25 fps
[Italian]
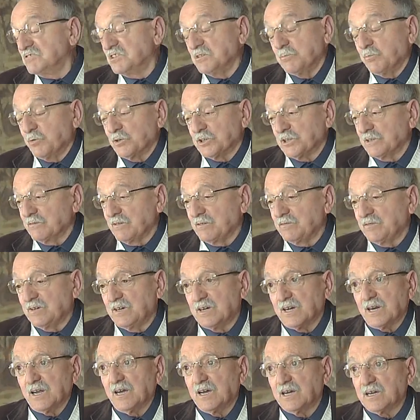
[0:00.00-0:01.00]
si poteva
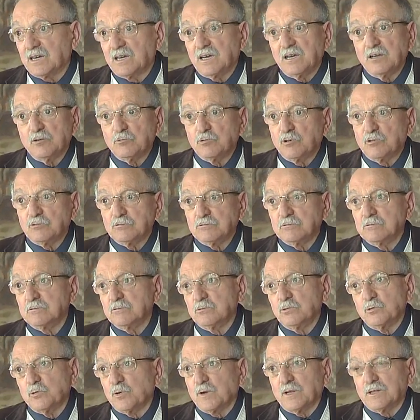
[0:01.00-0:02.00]
fare anche in un,
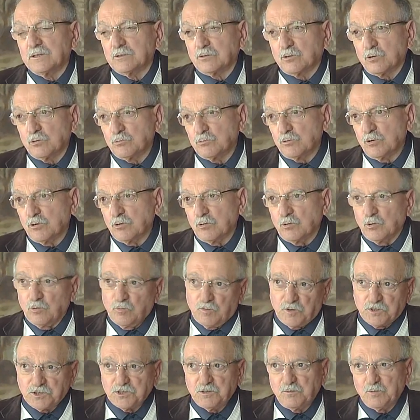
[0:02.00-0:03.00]
in un, altro luogo.
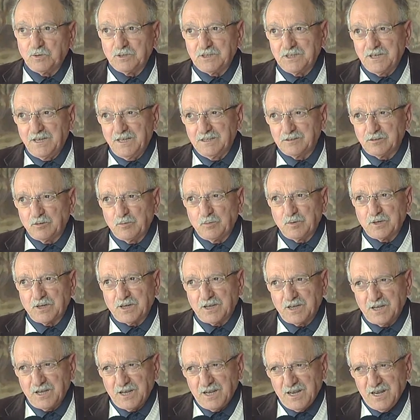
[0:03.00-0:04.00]
Lo facciamo a teatro
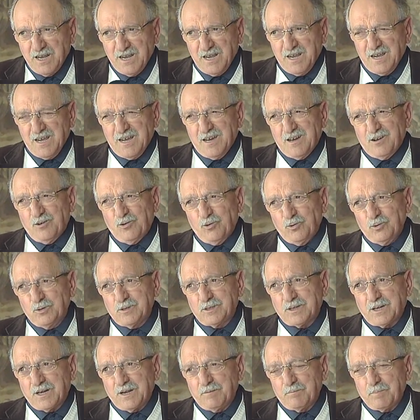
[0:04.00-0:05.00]
perché
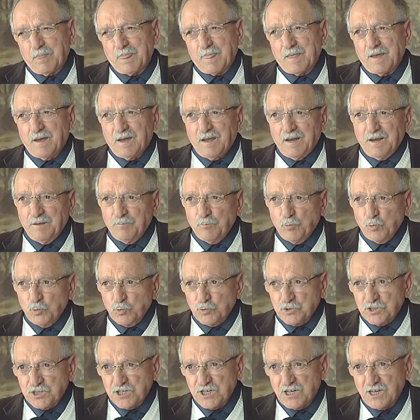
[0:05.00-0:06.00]
oltre alle
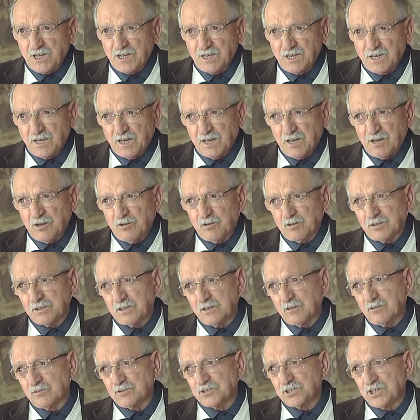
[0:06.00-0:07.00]
musiche che
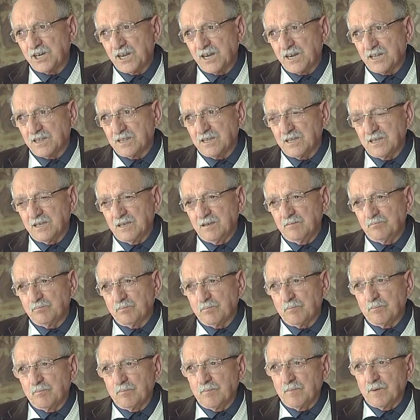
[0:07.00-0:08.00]
ricordano
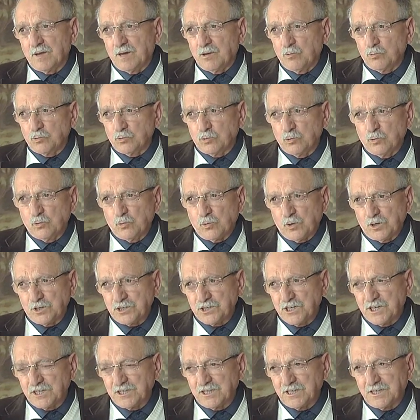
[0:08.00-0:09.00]
certi
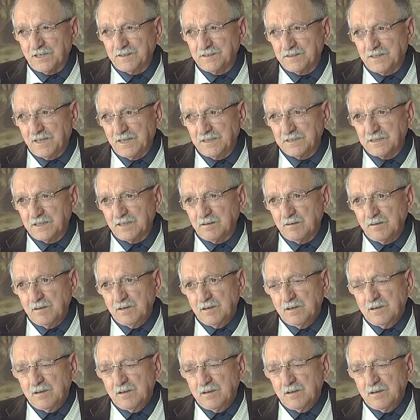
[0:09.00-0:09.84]
autori, certi cantanti,